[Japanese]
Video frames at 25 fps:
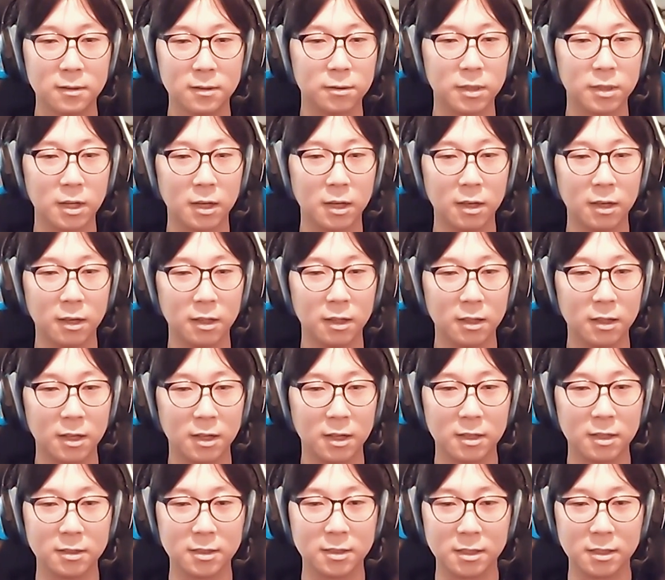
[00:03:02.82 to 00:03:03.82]
すごい大変
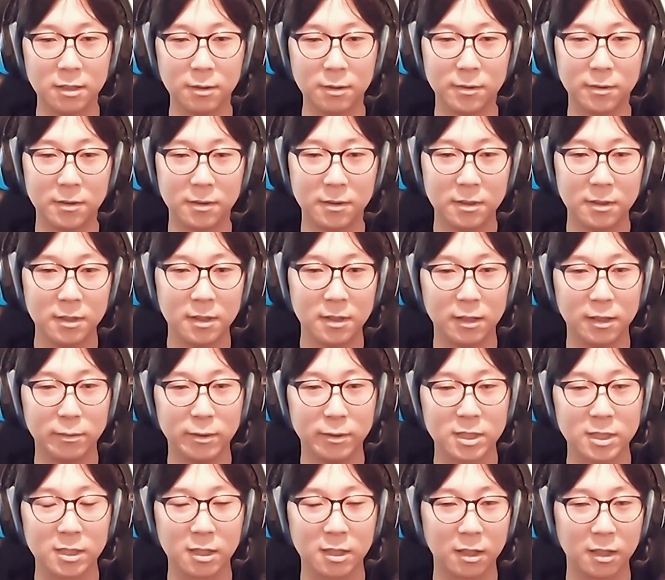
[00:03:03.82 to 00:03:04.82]
な時期もあり
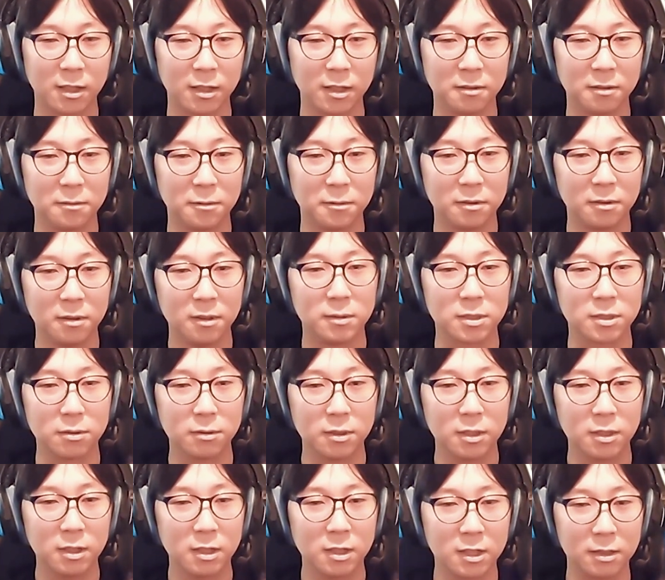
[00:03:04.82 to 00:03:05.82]
ましたけれども、まあ、そ
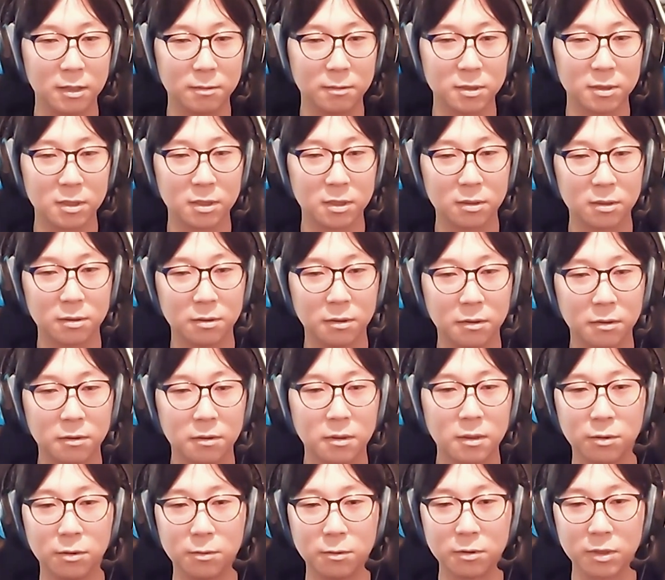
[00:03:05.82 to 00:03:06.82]
んな中でもずっと
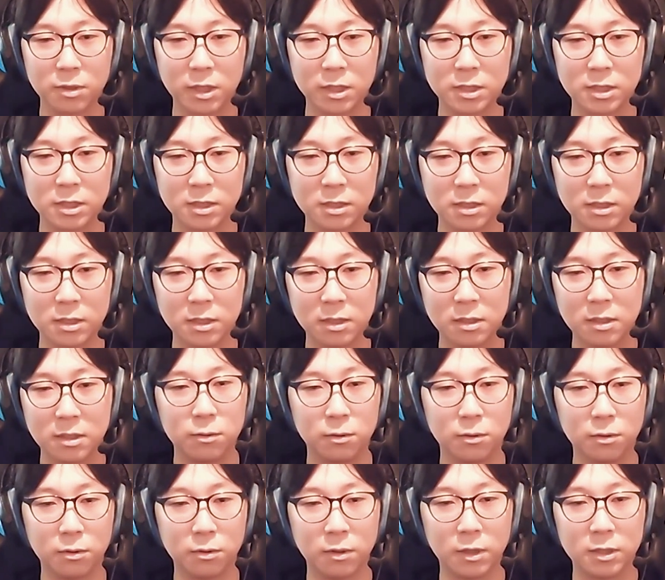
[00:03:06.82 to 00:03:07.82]
その僕たち
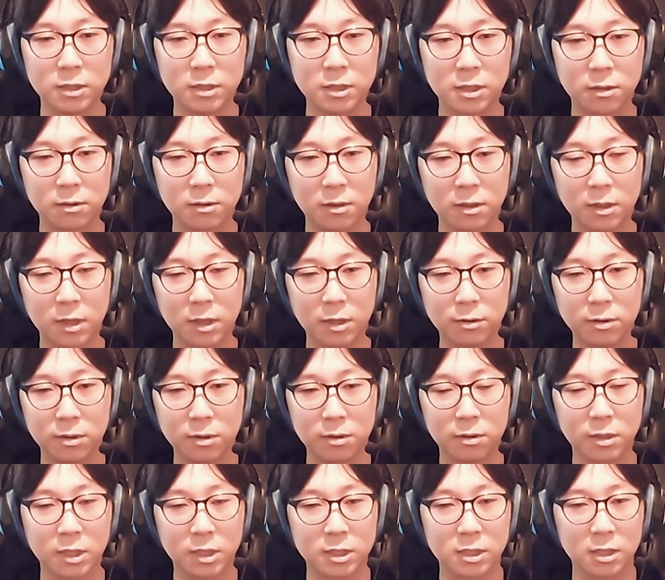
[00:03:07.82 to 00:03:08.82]
応援してくれてる
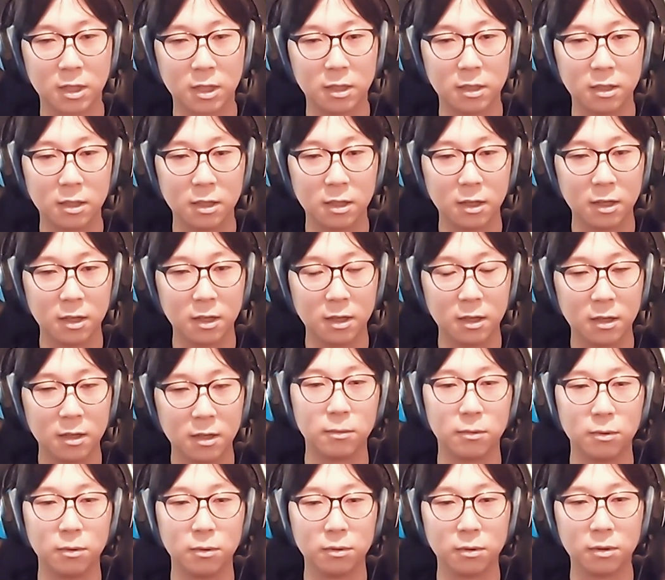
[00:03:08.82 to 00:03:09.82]
人たちがいて
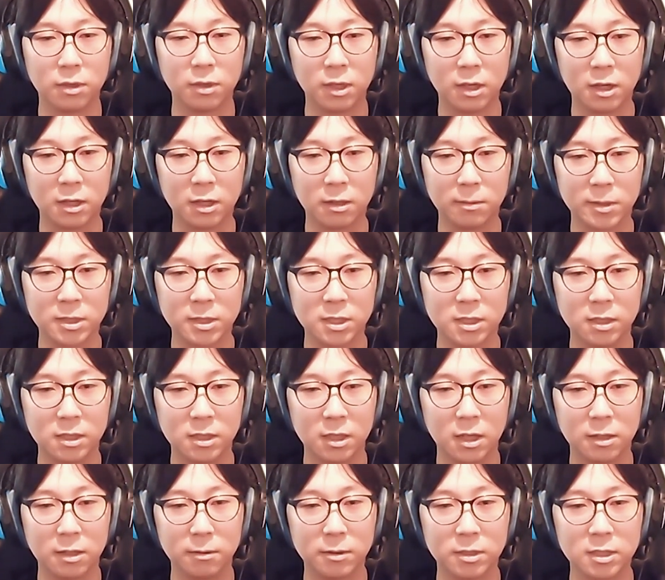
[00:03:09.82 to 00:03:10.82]
もう本当に励まし
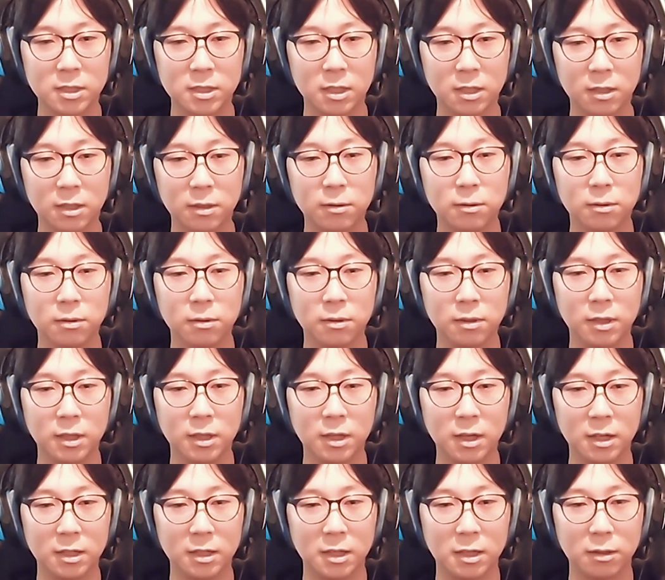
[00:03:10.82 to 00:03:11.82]
になりましたね本当
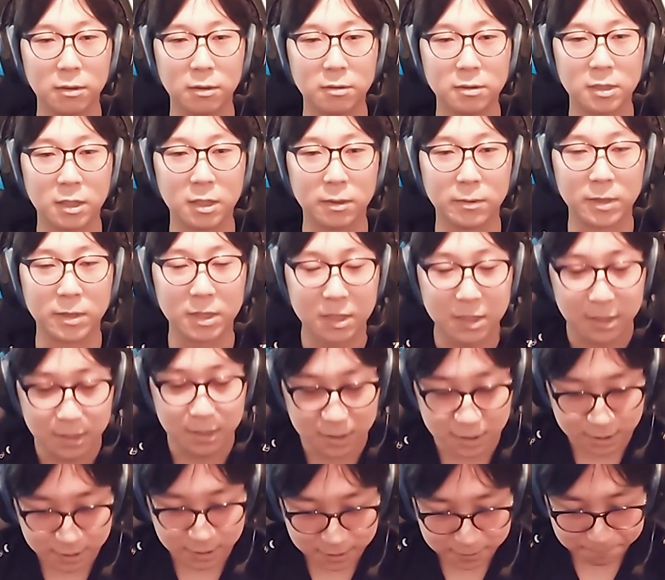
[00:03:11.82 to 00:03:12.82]
にありがとうございま
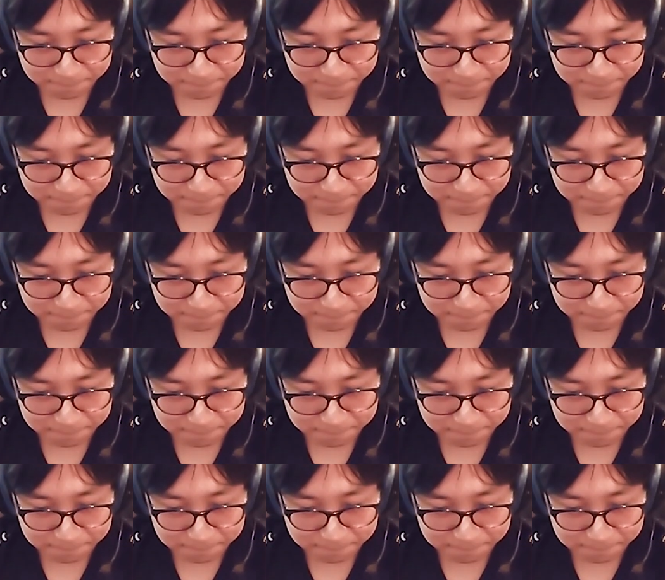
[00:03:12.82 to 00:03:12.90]
す。